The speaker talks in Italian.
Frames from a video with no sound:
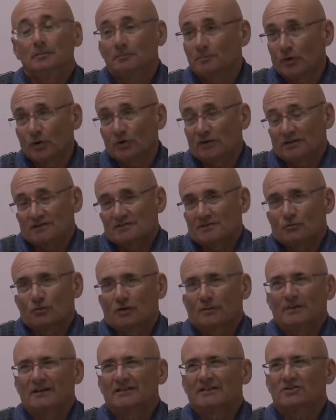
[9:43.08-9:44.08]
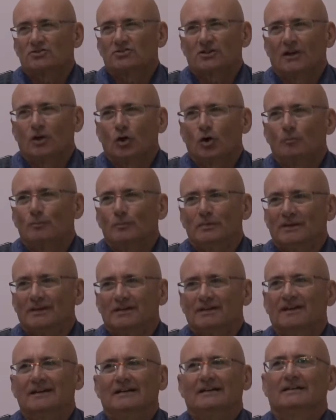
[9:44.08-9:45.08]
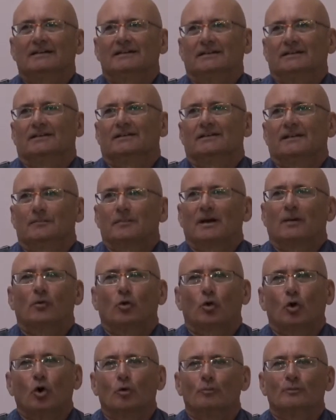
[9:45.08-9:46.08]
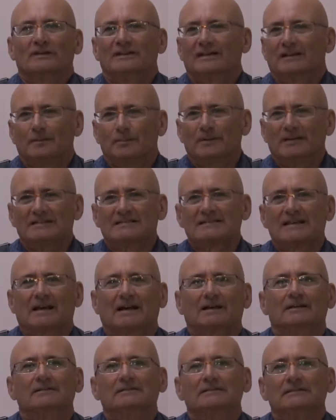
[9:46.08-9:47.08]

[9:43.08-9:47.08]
Poi sicuramente c'è il lobby, chiamiamolo lobby, della pesca,